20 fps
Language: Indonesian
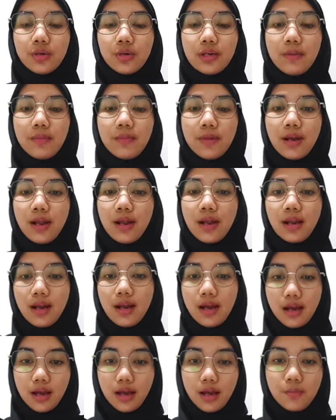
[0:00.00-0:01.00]

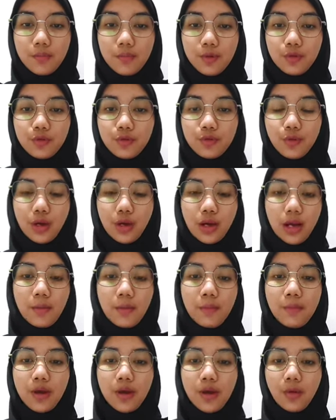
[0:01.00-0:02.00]
Gambaran A
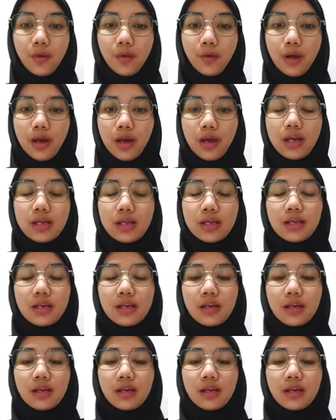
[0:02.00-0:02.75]
menunjukkan bahwa